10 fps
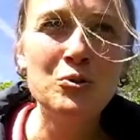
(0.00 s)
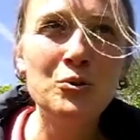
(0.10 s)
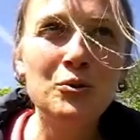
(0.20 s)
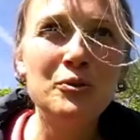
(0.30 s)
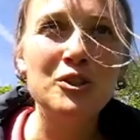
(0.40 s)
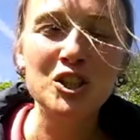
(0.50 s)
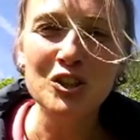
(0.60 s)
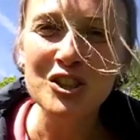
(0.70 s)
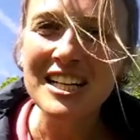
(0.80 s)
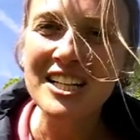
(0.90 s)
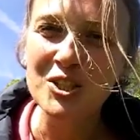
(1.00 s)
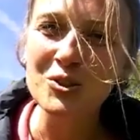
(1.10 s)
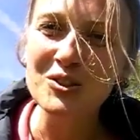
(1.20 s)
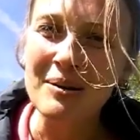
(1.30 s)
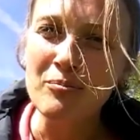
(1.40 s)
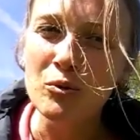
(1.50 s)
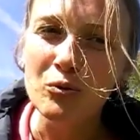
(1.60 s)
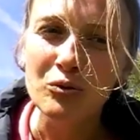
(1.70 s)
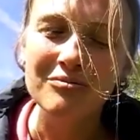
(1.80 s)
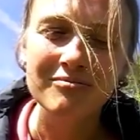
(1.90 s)
de changer les choses à
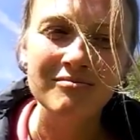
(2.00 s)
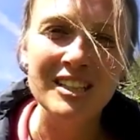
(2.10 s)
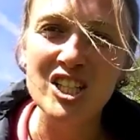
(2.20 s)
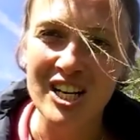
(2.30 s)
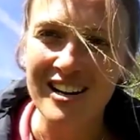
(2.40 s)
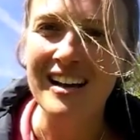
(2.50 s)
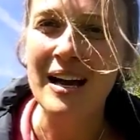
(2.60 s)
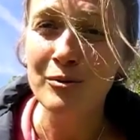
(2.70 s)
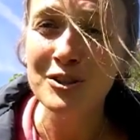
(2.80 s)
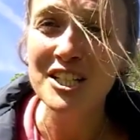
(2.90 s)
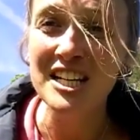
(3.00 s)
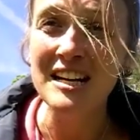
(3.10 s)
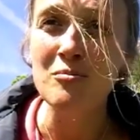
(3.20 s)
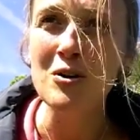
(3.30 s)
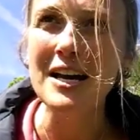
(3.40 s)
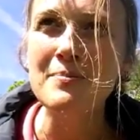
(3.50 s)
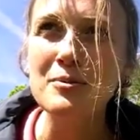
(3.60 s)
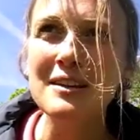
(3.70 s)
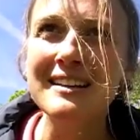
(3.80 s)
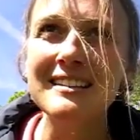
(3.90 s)
mon échelle, à mon échelle à moi, et
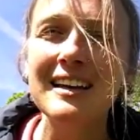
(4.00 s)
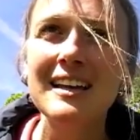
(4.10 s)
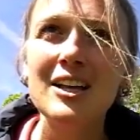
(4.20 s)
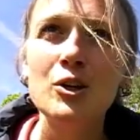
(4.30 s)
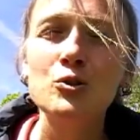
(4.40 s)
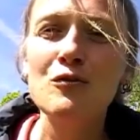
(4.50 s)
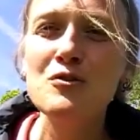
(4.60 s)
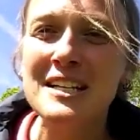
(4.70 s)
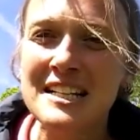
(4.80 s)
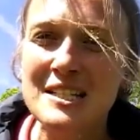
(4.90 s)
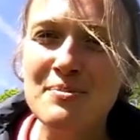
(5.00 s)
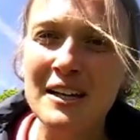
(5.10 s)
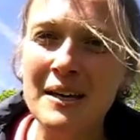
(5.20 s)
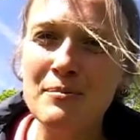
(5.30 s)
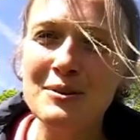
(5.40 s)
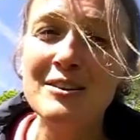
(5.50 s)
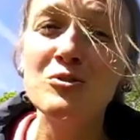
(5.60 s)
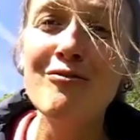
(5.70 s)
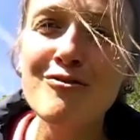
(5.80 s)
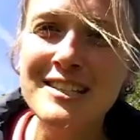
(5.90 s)
peut-être de vous inspirer,
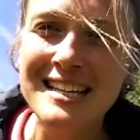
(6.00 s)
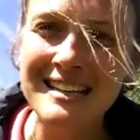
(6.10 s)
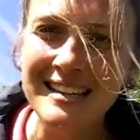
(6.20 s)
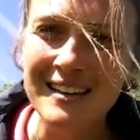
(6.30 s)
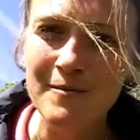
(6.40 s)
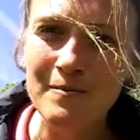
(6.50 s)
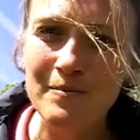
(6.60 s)
peut-être de vous aider.